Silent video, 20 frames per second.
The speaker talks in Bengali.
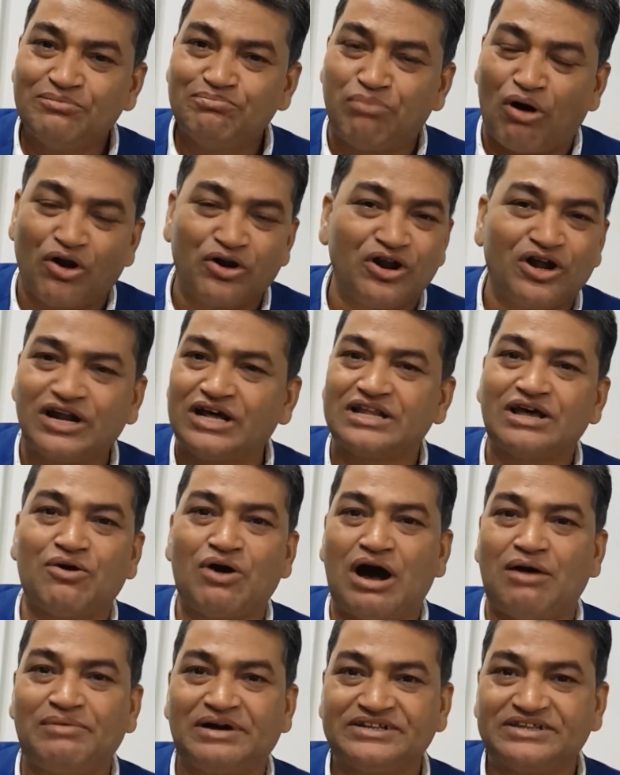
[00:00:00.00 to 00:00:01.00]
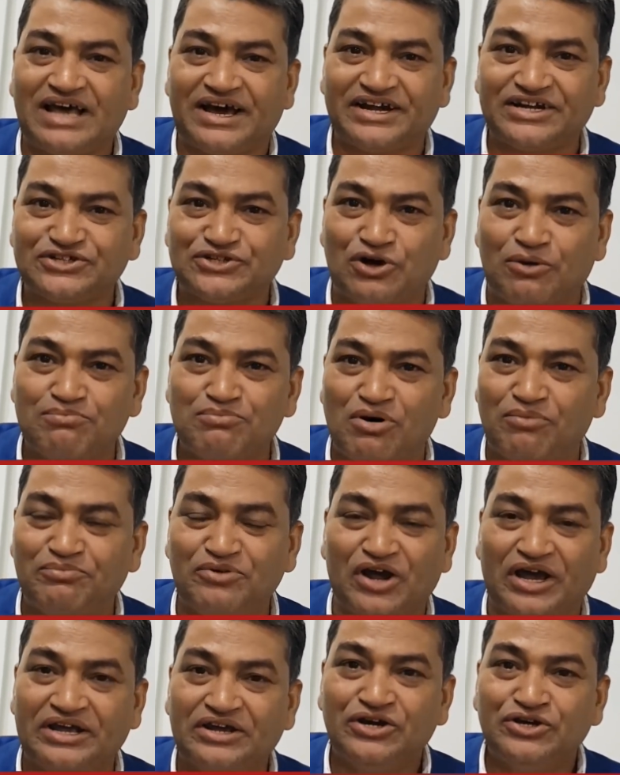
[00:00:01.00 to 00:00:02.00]
বর্ণনা দেওয়া আমার দ্বারা সম্ভব
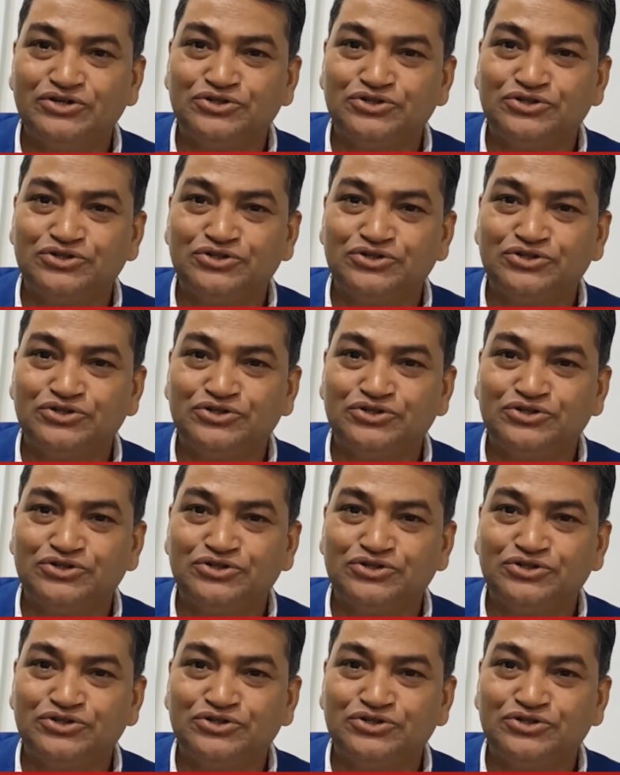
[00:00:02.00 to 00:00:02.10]
নয়